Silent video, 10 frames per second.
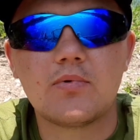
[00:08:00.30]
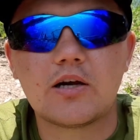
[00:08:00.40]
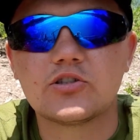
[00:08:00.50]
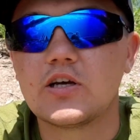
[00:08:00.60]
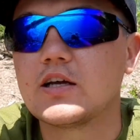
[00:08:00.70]

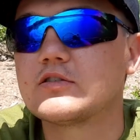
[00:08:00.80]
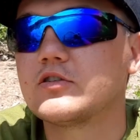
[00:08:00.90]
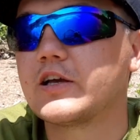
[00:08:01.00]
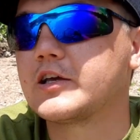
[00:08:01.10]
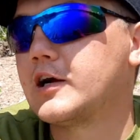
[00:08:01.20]
masie, co
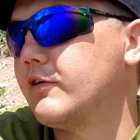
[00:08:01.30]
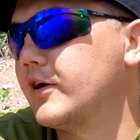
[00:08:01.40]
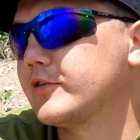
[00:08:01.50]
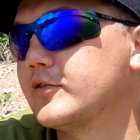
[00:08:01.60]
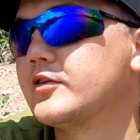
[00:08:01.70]
jak
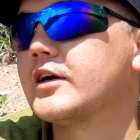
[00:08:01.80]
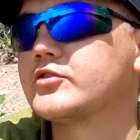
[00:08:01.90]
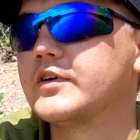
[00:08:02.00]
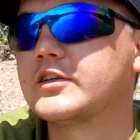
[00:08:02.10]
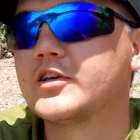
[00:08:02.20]
jechała to
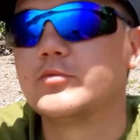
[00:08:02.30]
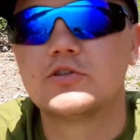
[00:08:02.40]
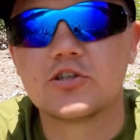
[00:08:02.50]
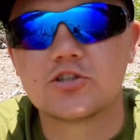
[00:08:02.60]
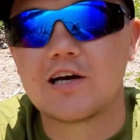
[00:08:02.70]
aż wędki mi
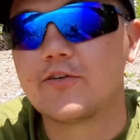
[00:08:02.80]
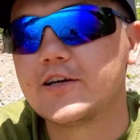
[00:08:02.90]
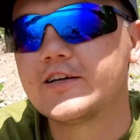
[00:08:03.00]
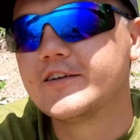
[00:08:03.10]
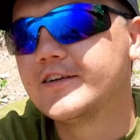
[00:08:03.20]
drżały.